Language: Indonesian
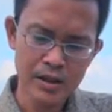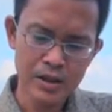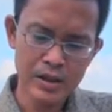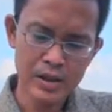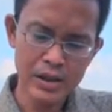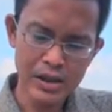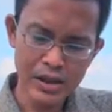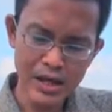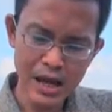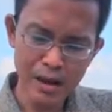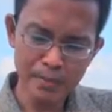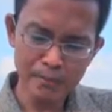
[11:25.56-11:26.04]

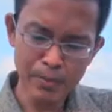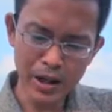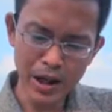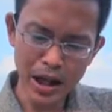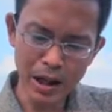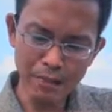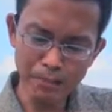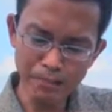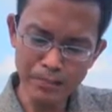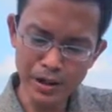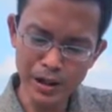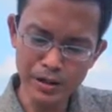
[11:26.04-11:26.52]
dia
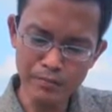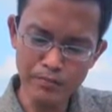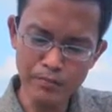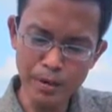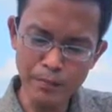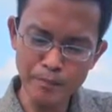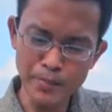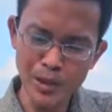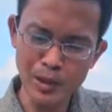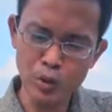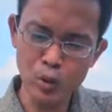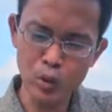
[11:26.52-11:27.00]
mengambil
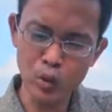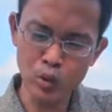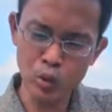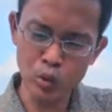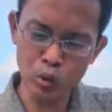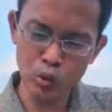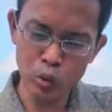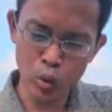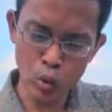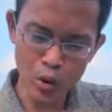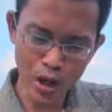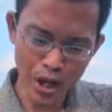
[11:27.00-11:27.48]
memikul
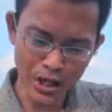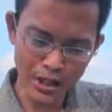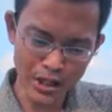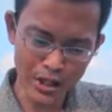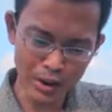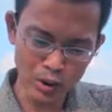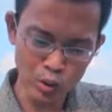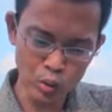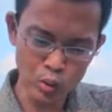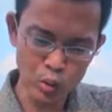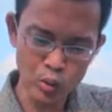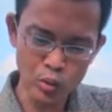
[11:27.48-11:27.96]
kutukan
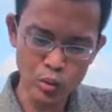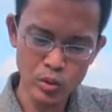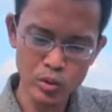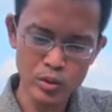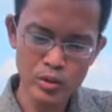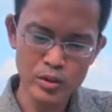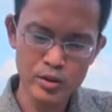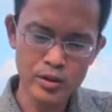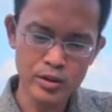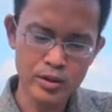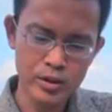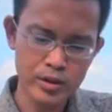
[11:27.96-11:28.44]
itu.
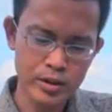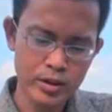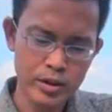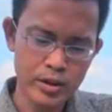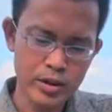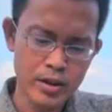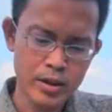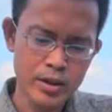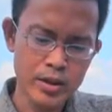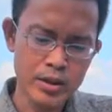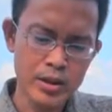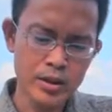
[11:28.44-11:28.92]

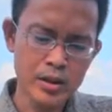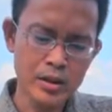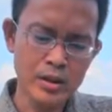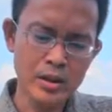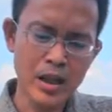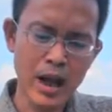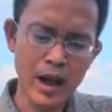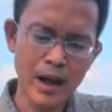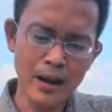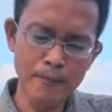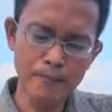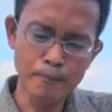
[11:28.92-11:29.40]

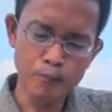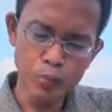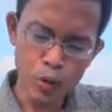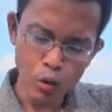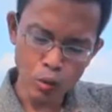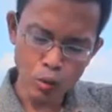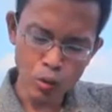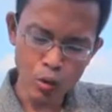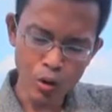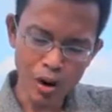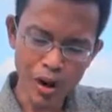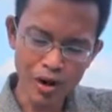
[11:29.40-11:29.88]
Dalam
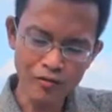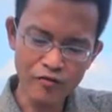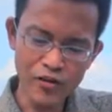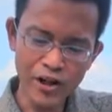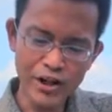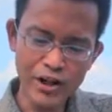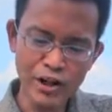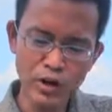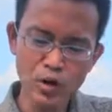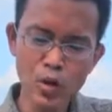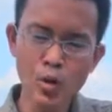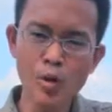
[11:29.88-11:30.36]
buku
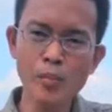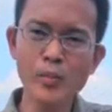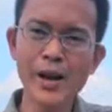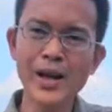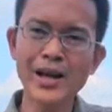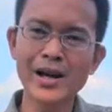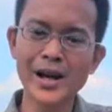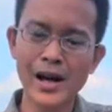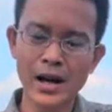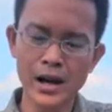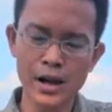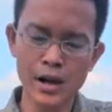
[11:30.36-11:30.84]
Alfa dan
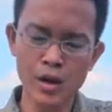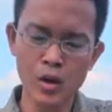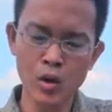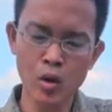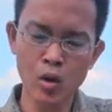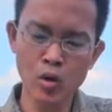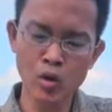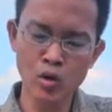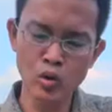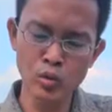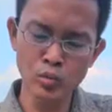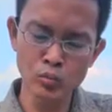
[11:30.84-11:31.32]
Omega,
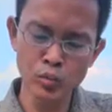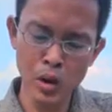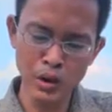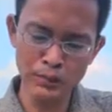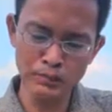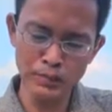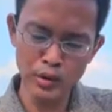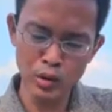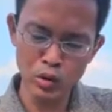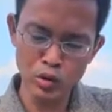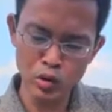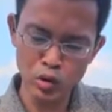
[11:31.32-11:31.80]
roh
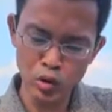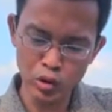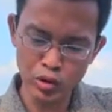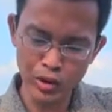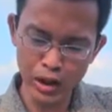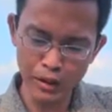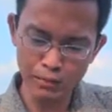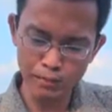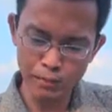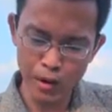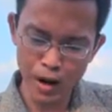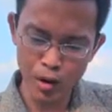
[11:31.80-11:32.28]
nubuat
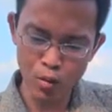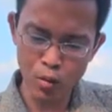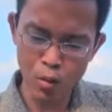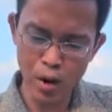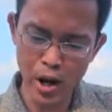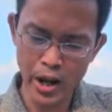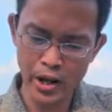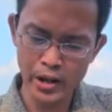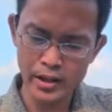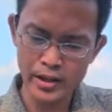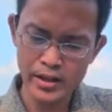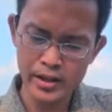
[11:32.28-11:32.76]
menunjukkan
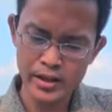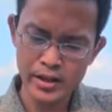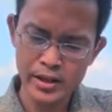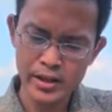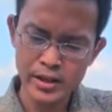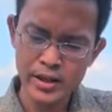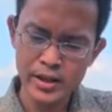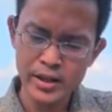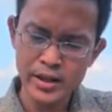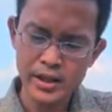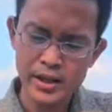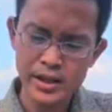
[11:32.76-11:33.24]
bahwa
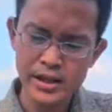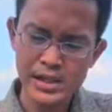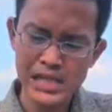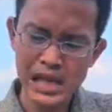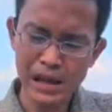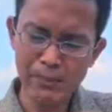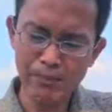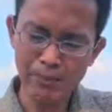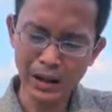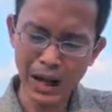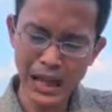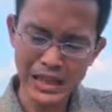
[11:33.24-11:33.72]

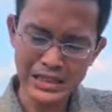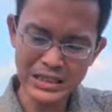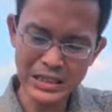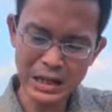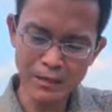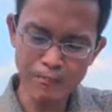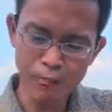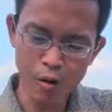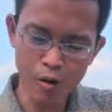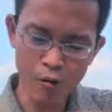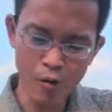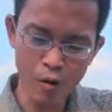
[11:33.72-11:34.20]
ia
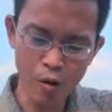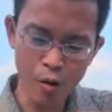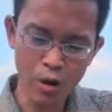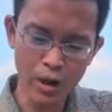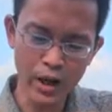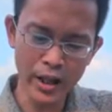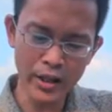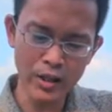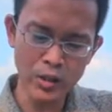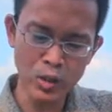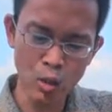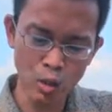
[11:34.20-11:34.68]
merasa bahwa
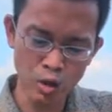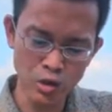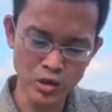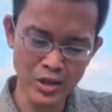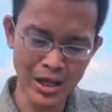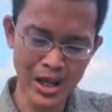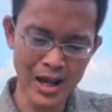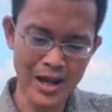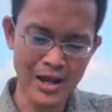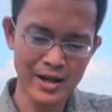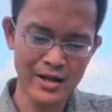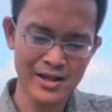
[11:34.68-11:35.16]
oleh
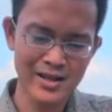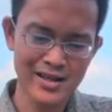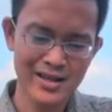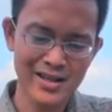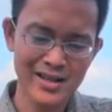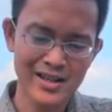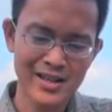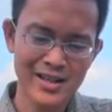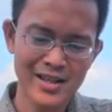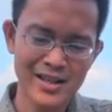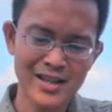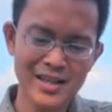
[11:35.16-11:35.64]
dosa,
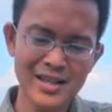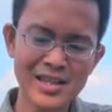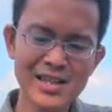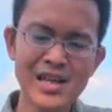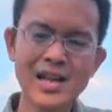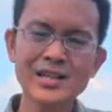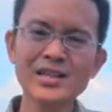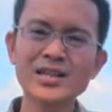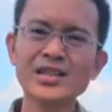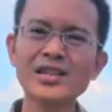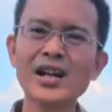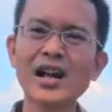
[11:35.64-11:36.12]

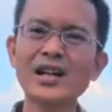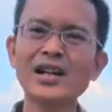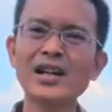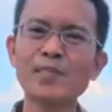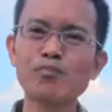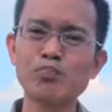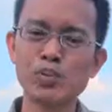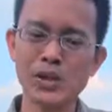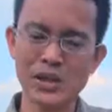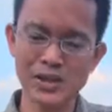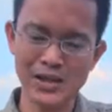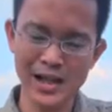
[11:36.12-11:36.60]
ia sedang
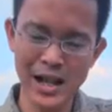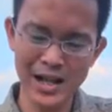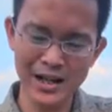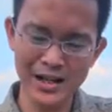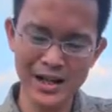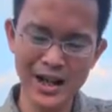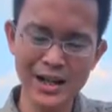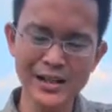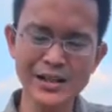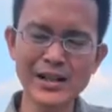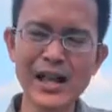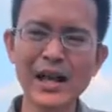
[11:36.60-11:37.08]

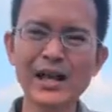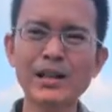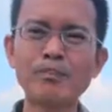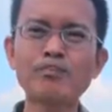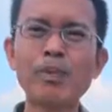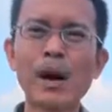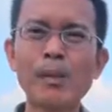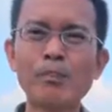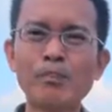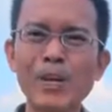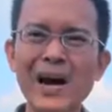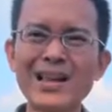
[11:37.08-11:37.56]
dipisahkan dari
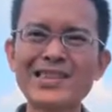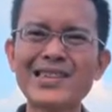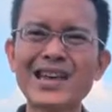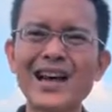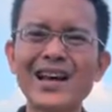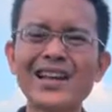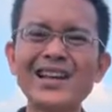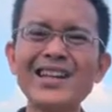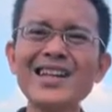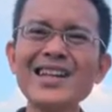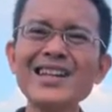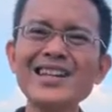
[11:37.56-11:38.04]

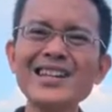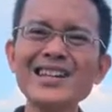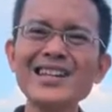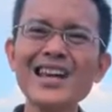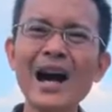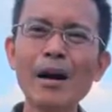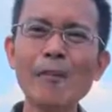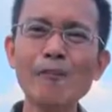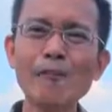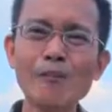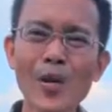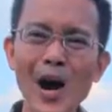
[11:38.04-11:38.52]
bapaknya.
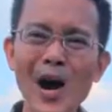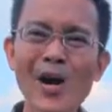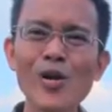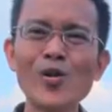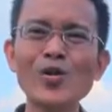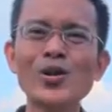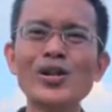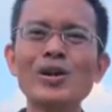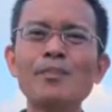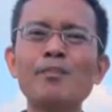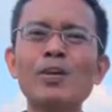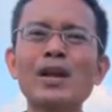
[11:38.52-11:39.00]
Ini yang
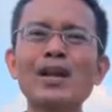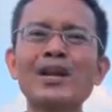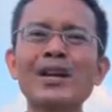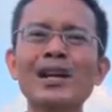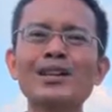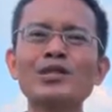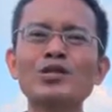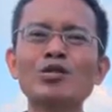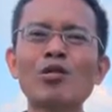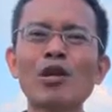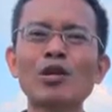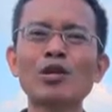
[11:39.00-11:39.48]
mau
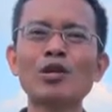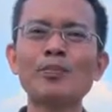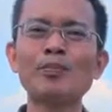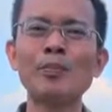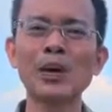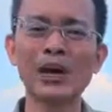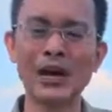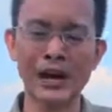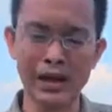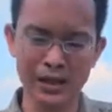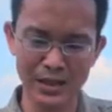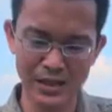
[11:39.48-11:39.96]
diberikan suatu
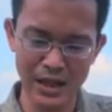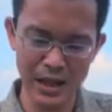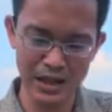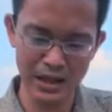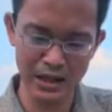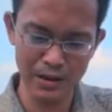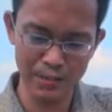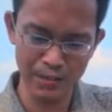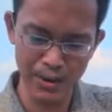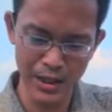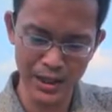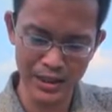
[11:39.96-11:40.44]

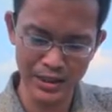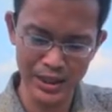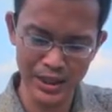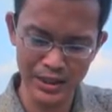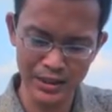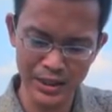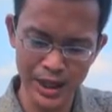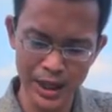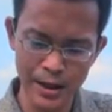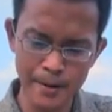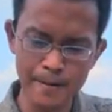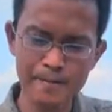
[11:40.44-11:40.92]
pengertian kepada
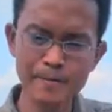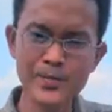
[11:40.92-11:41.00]
kita.